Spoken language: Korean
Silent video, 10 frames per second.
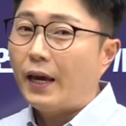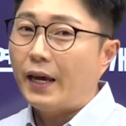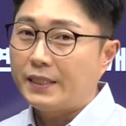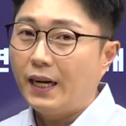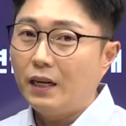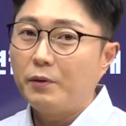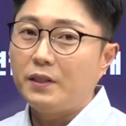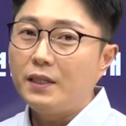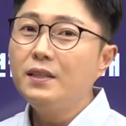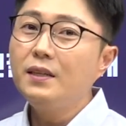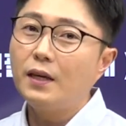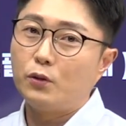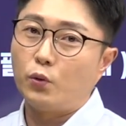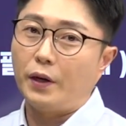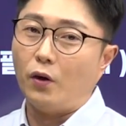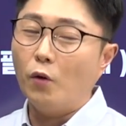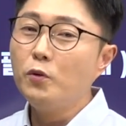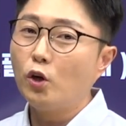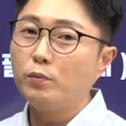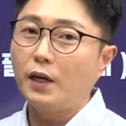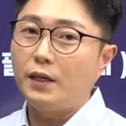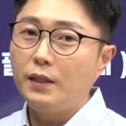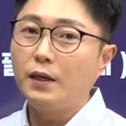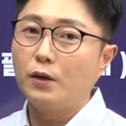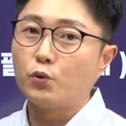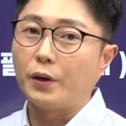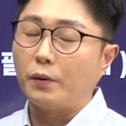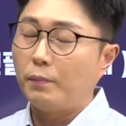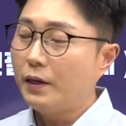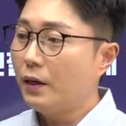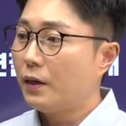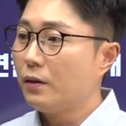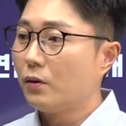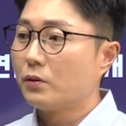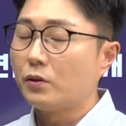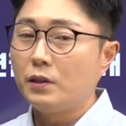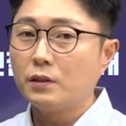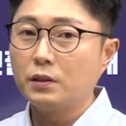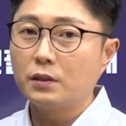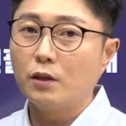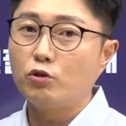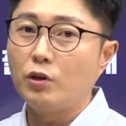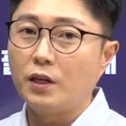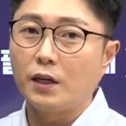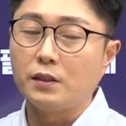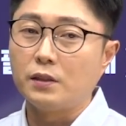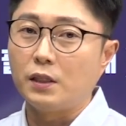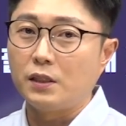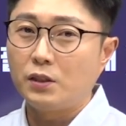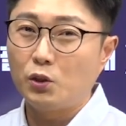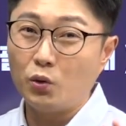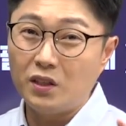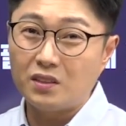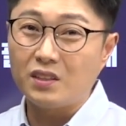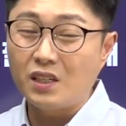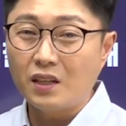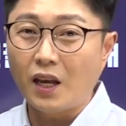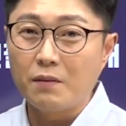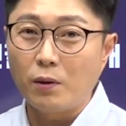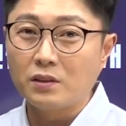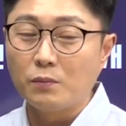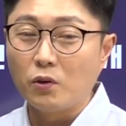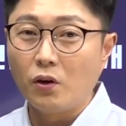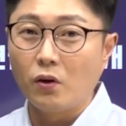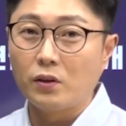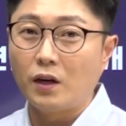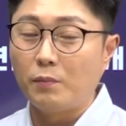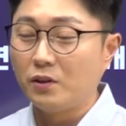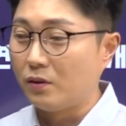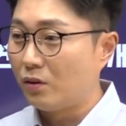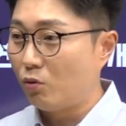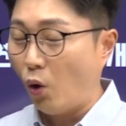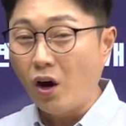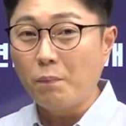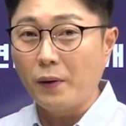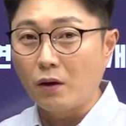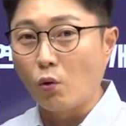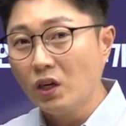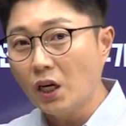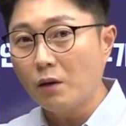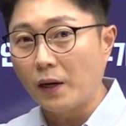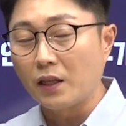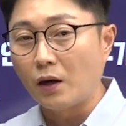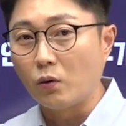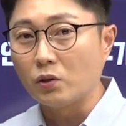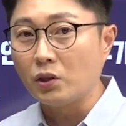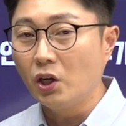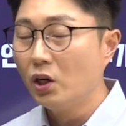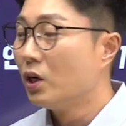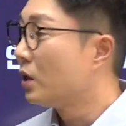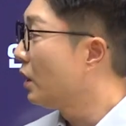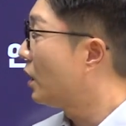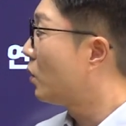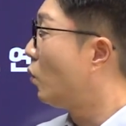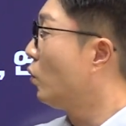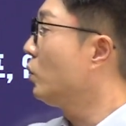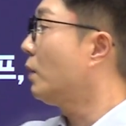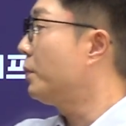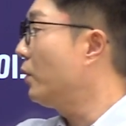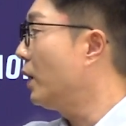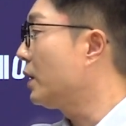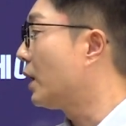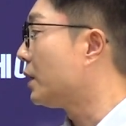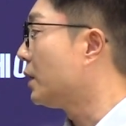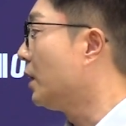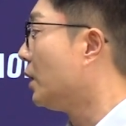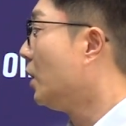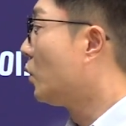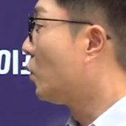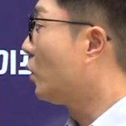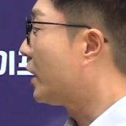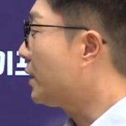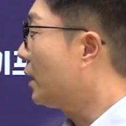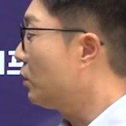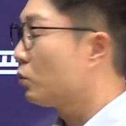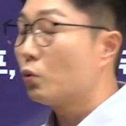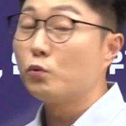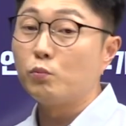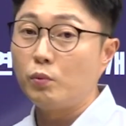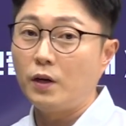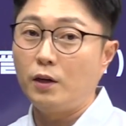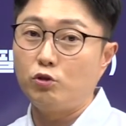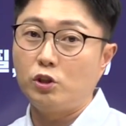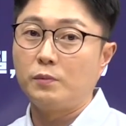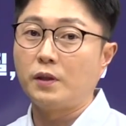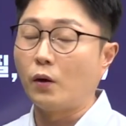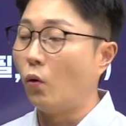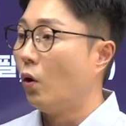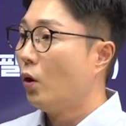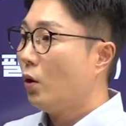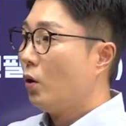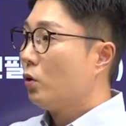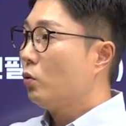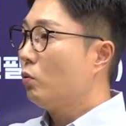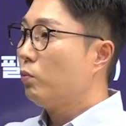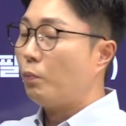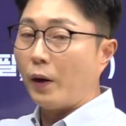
애지간하면 있는 게 좋아요. 없는 것보다 있는 게 좋아요. 만약에 예를 들어서 디스크 스케줄링이라든지 쇼티스트, 시크타임 퍼스트 뭐 이런 것들 하면은 더하기 빼기 굉장히 많이 나오거든요. 그러니까 그런 데 필요하니까는 그런 계산기도 좀 준비를 해주시면 되고 그리고 뭐